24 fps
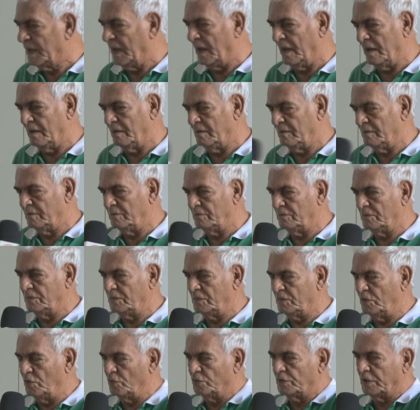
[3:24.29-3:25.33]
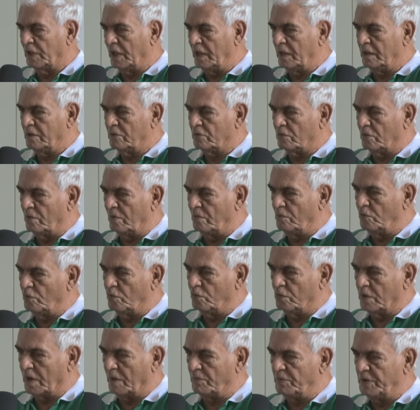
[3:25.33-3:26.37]
É, não tem
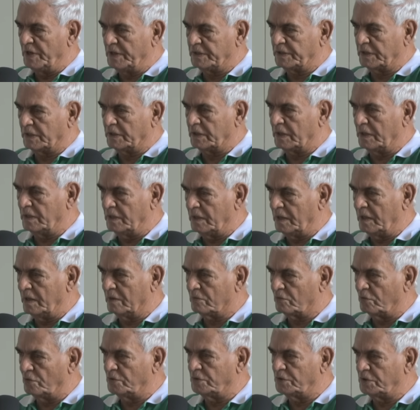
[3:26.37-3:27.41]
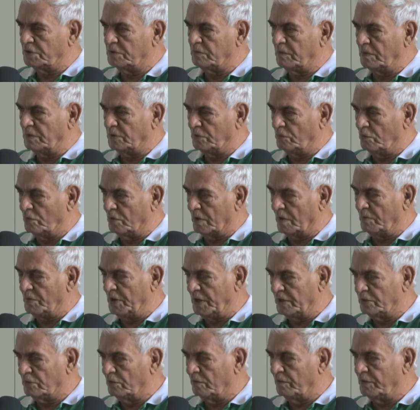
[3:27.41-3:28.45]
como o gabinete atender coisas nenhuma, o
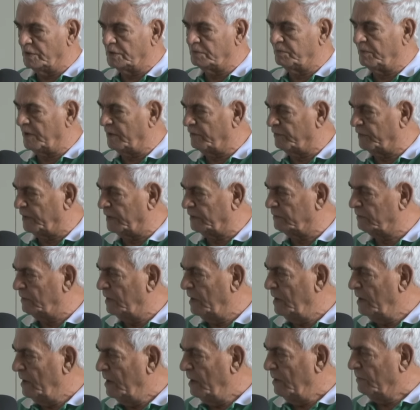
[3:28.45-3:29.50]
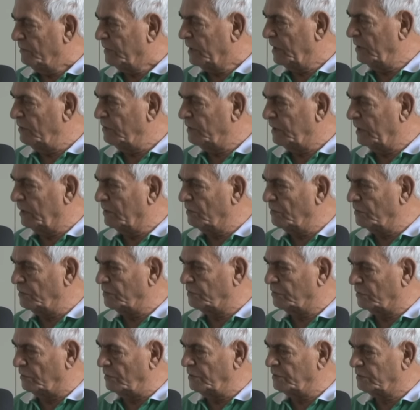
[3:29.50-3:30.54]
gabinete do vice-prefeito. Porque não tem
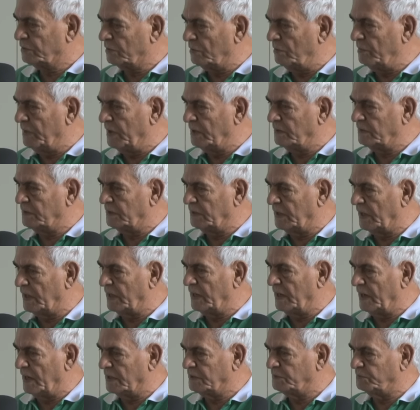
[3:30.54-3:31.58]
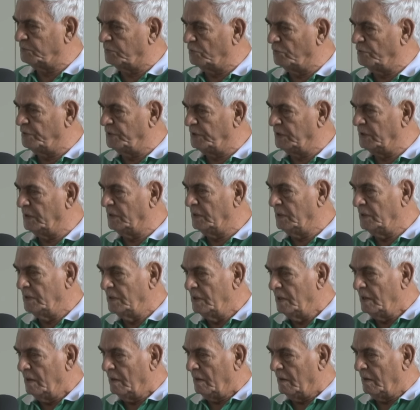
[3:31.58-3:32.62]
condições com menos de 10 reais por dia,
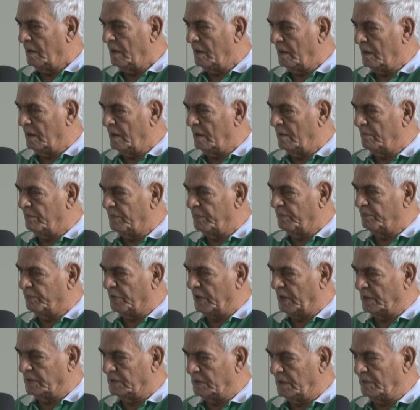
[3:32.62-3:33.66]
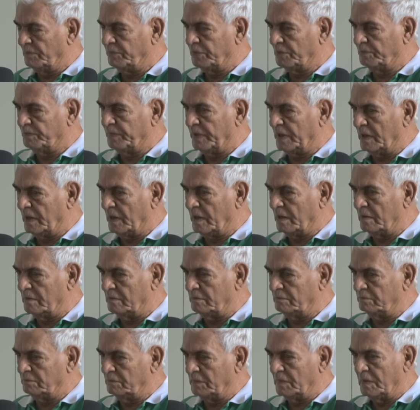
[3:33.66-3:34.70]
é, por exemplo,
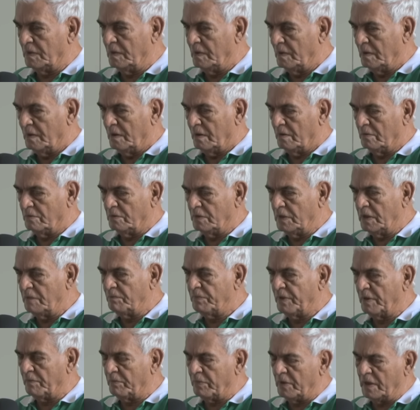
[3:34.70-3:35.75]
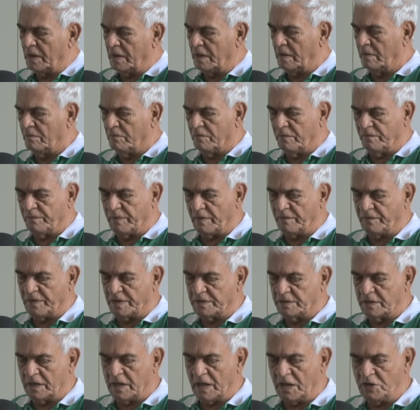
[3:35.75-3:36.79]
para nem para é,
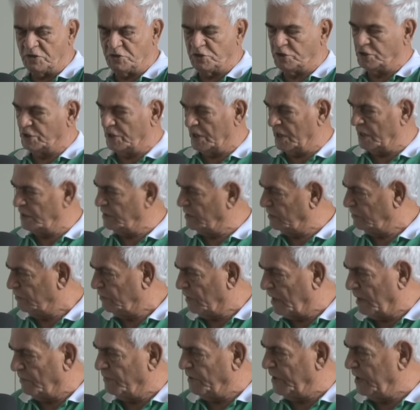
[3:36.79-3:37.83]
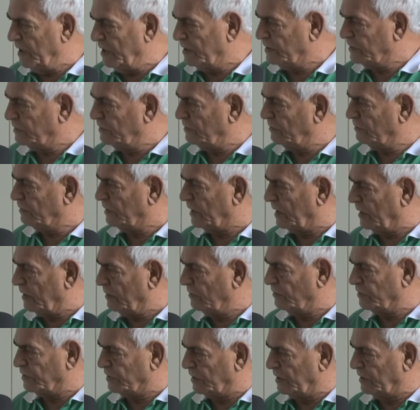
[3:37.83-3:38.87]
fazer a higiene do gabinete não
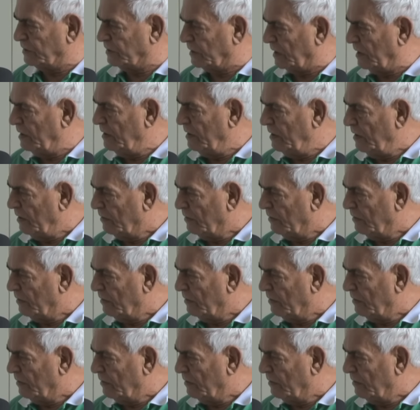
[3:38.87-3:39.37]
tem, ou seja,